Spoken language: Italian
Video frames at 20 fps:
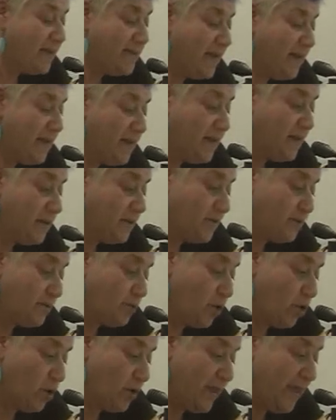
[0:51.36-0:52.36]
il
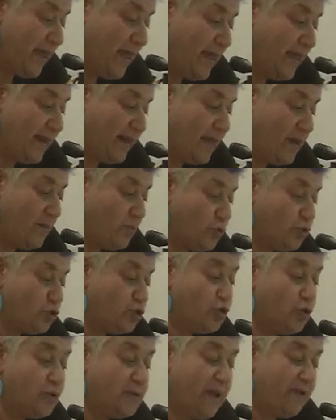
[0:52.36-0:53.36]
cinema di, di,
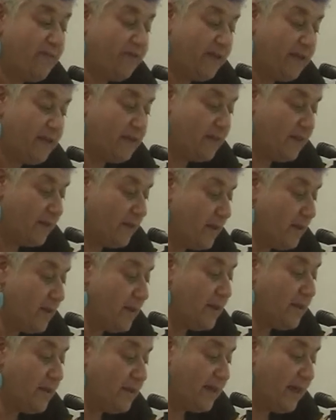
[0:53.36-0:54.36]
Fersan
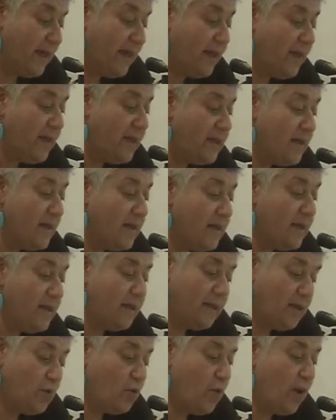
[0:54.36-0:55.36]
perché
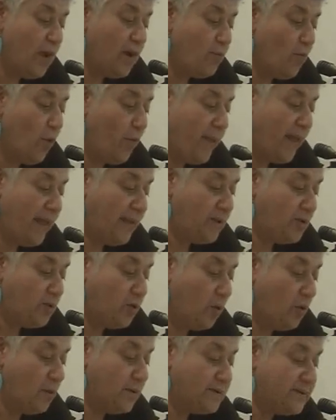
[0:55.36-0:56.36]
eh, un
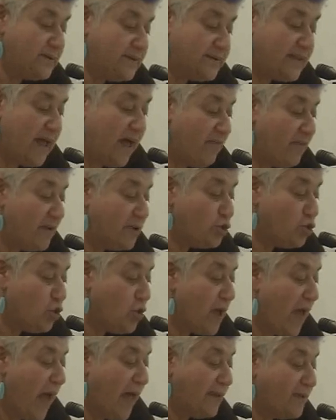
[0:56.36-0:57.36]
film che è stato
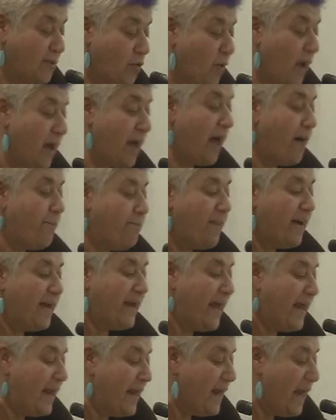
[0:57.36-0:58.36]

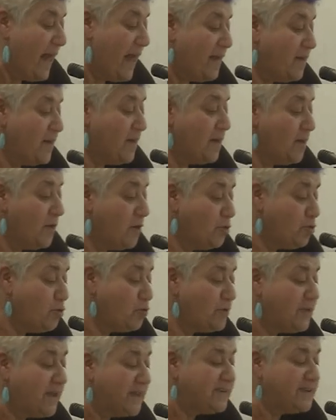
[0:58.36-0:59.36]
proiettato ieri
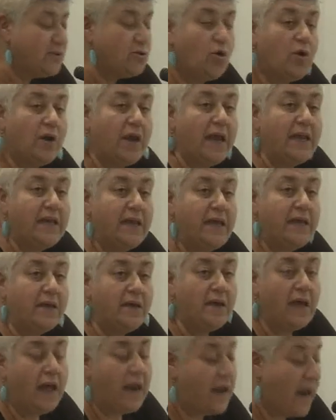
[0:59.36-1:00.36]
qui che si chiama
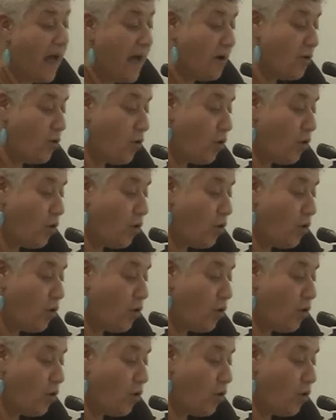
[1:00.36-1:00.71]
Nove